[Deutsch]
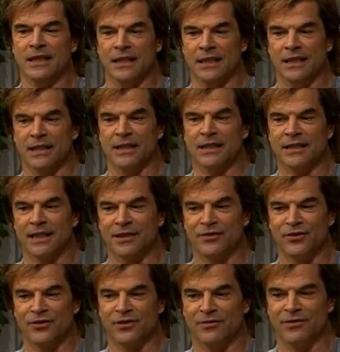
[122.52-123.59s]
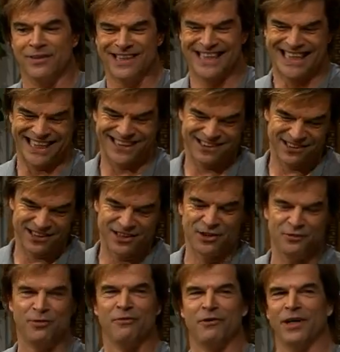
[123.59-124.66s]
Äh, das ist nicht ganz
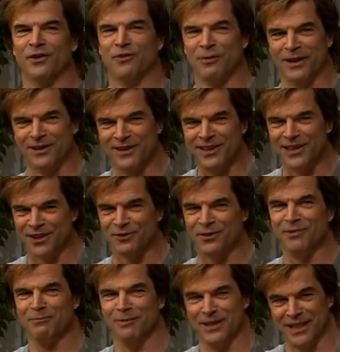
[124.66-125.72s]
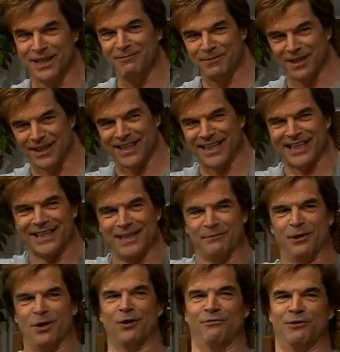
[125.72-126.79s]
richtig. Wir waren zweite Liga, sind mit ihm dann nach
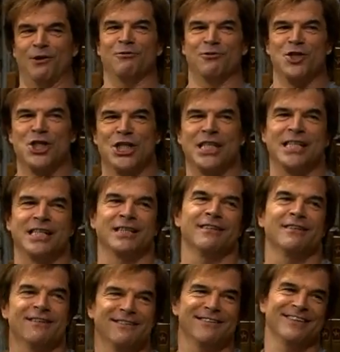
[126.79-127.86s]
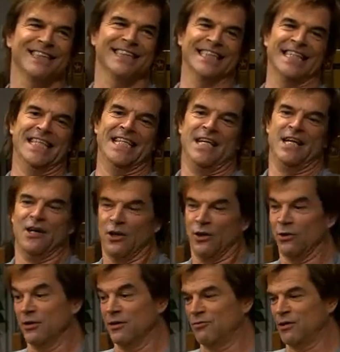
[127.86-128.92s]
dem Kauf aufgestiegen
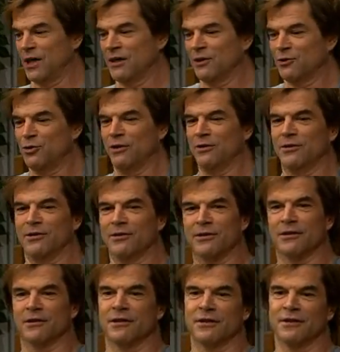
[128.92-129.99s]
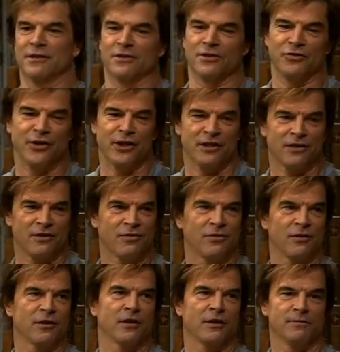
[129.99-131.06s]
und waren natürlich auch äh, interessiert,
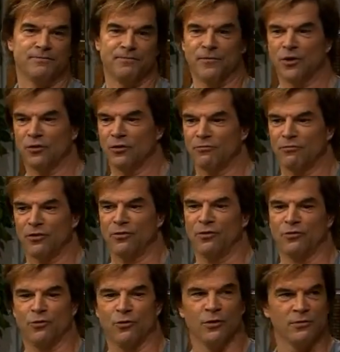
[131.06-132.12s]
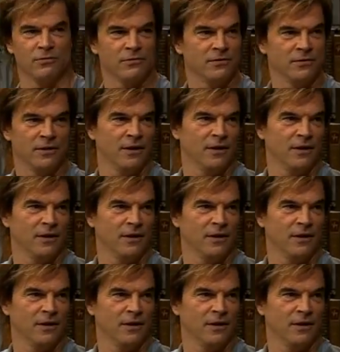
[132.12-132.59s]
dass äh, diese Investitionen